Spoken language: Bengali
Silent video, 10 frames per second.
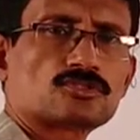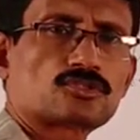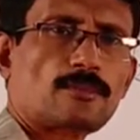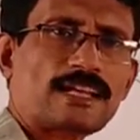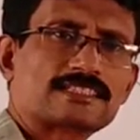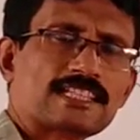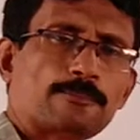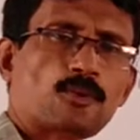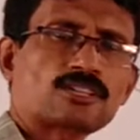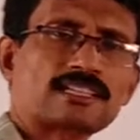তোমার যে
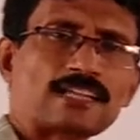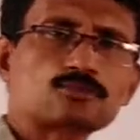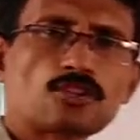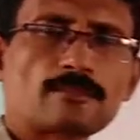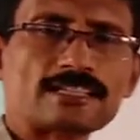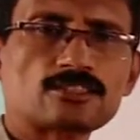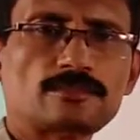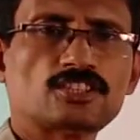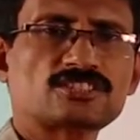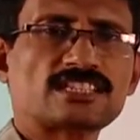প্রক্রিয়া দুটোর
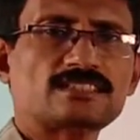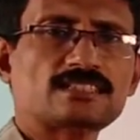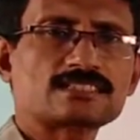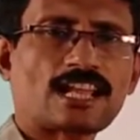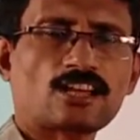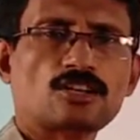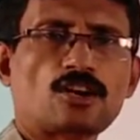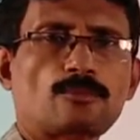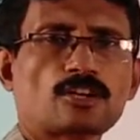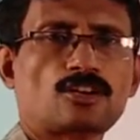মাধ্যমে হচ্ছে তারা হলো
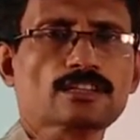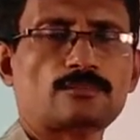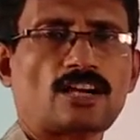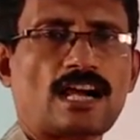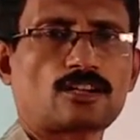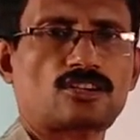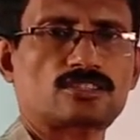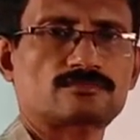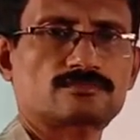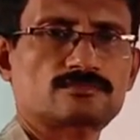অবরোহণ এবং
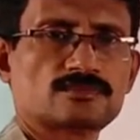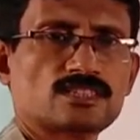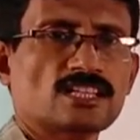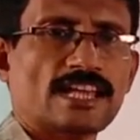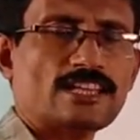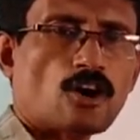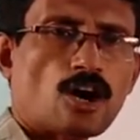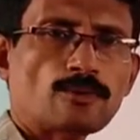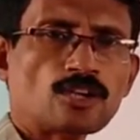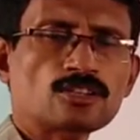আরোহণ এই
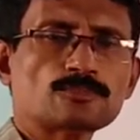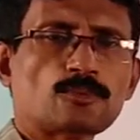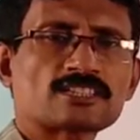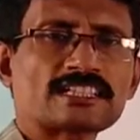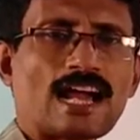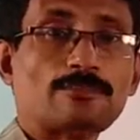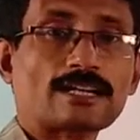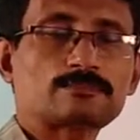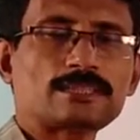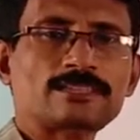অবরোহণ প্রক্রিয়া
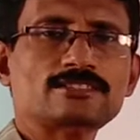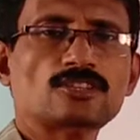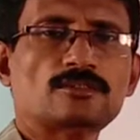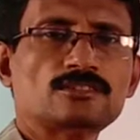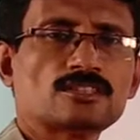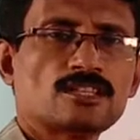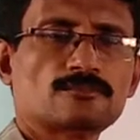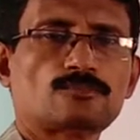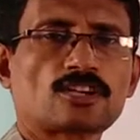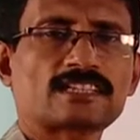আবার বিভিন্ন
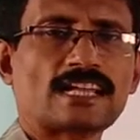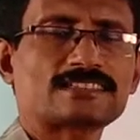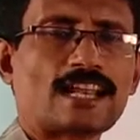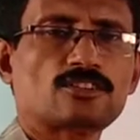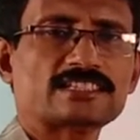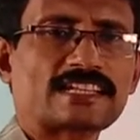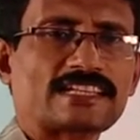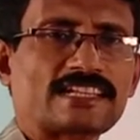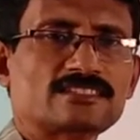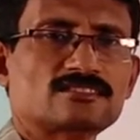প্রক্রিয়ার দ্বারা হয়ে
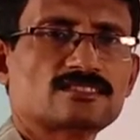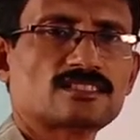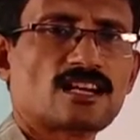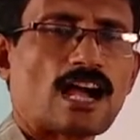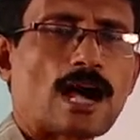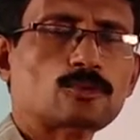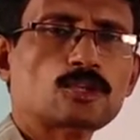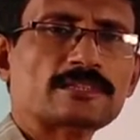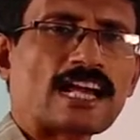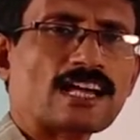থাকে
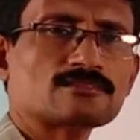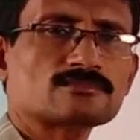আবহবিকার